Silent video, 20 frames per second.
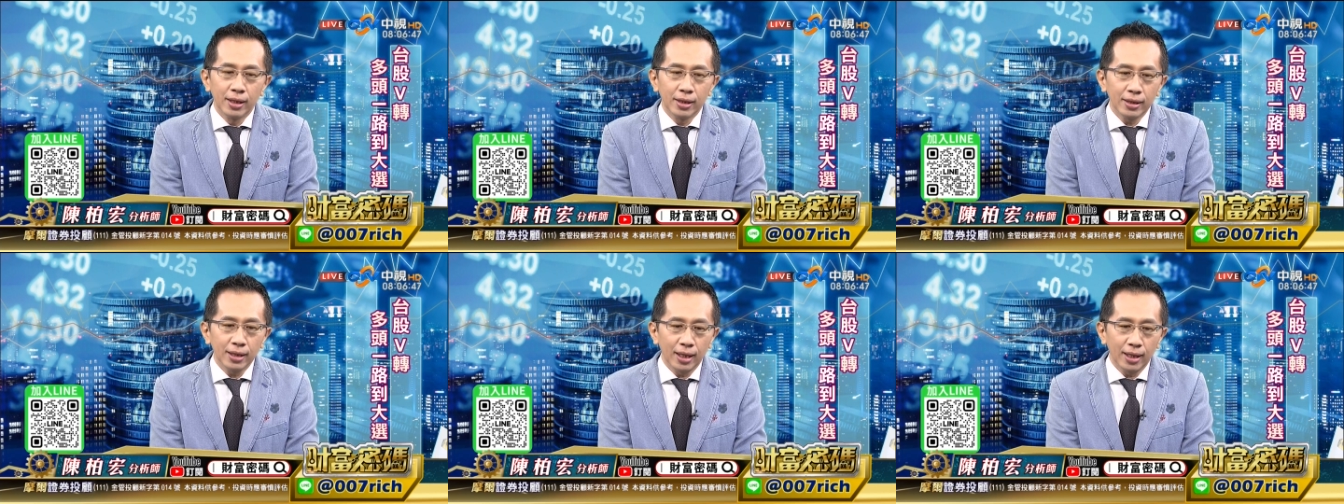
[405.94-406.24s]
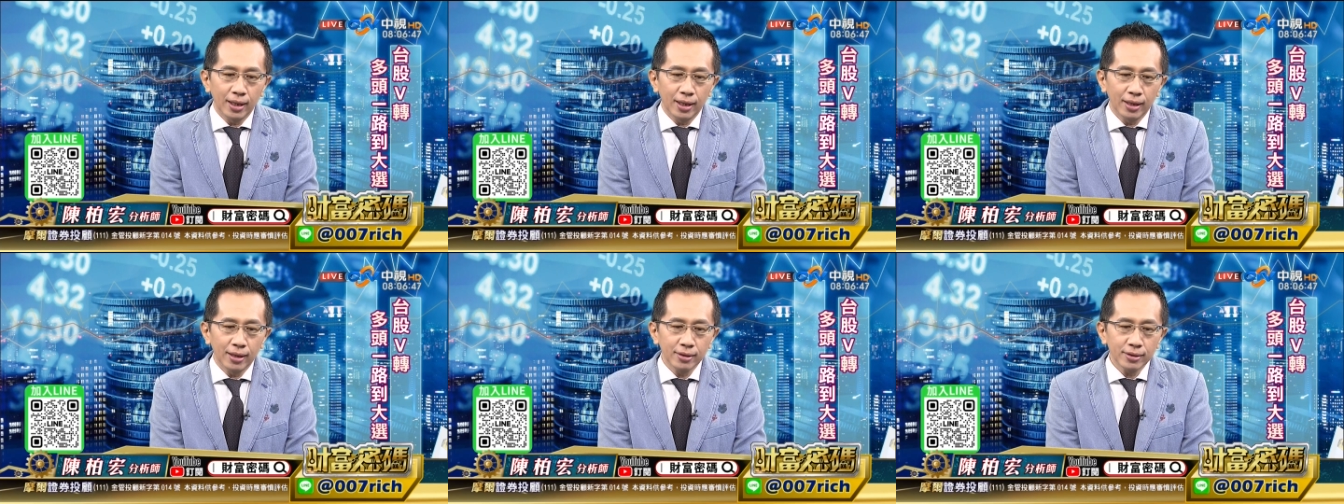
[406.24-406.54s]

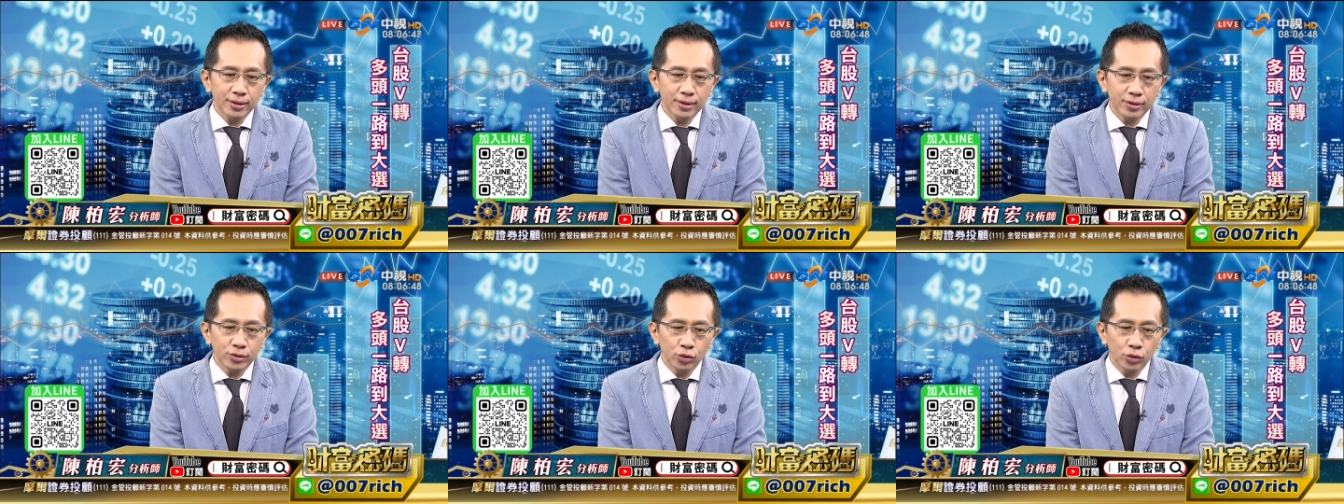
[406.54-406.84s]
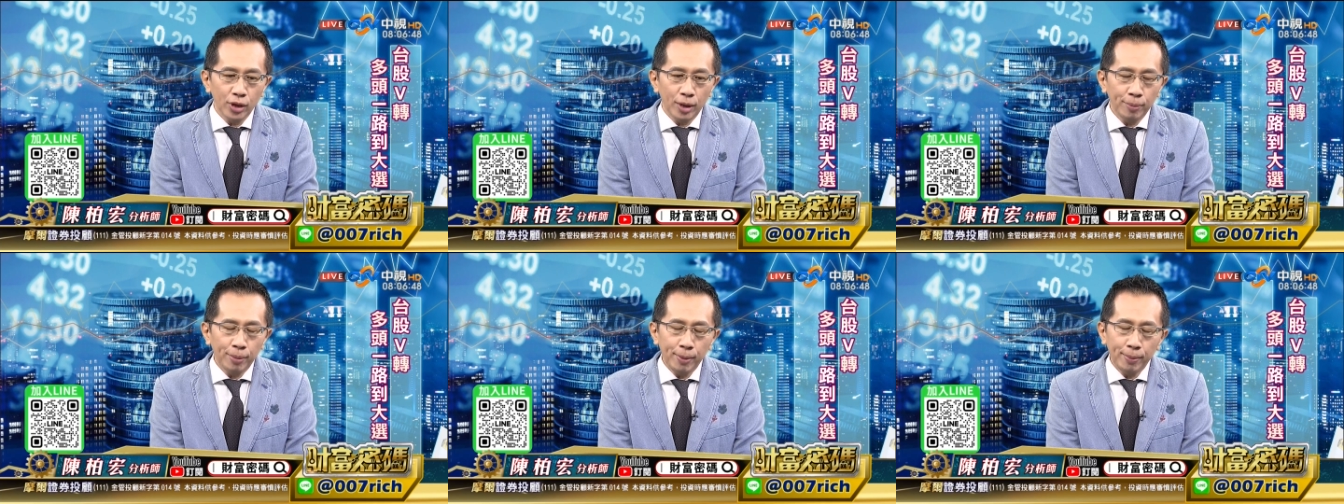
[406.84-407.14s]
那
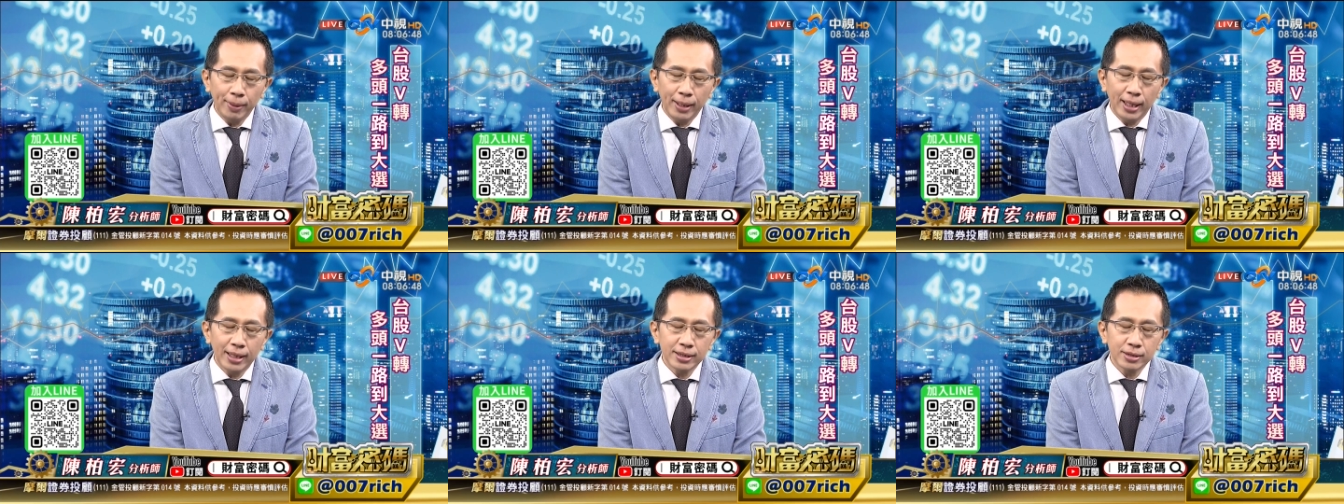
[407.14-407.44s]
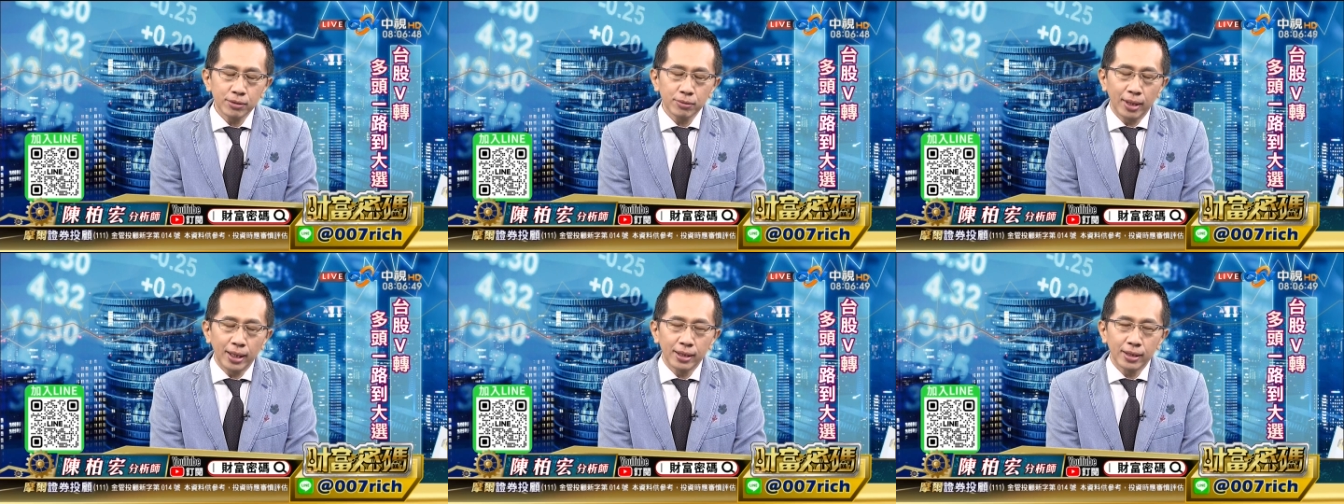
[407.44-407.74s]
除了 P P I
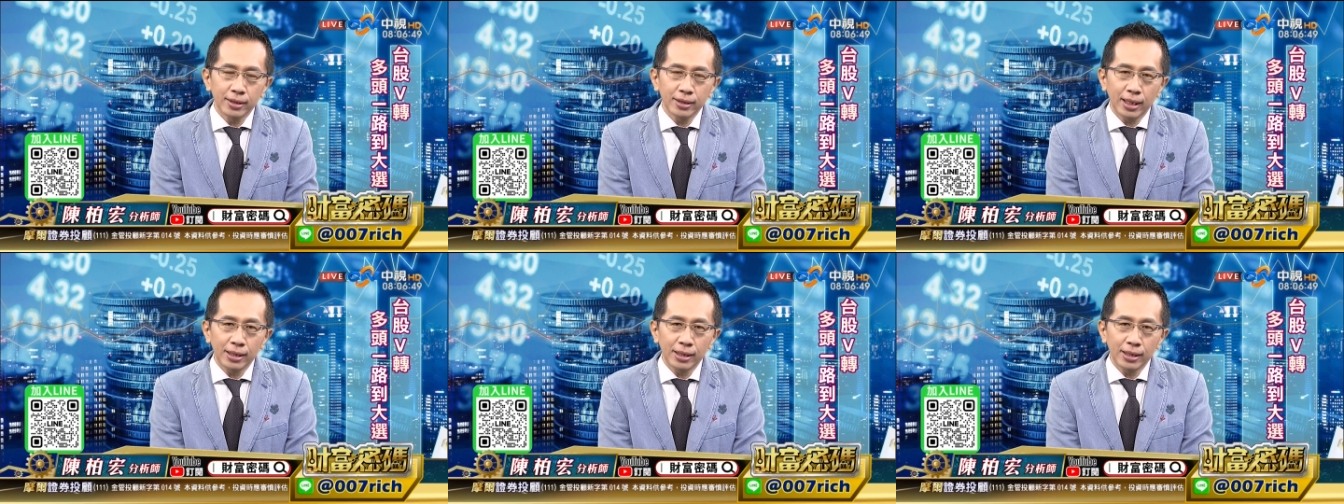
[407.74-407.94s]
之外呢？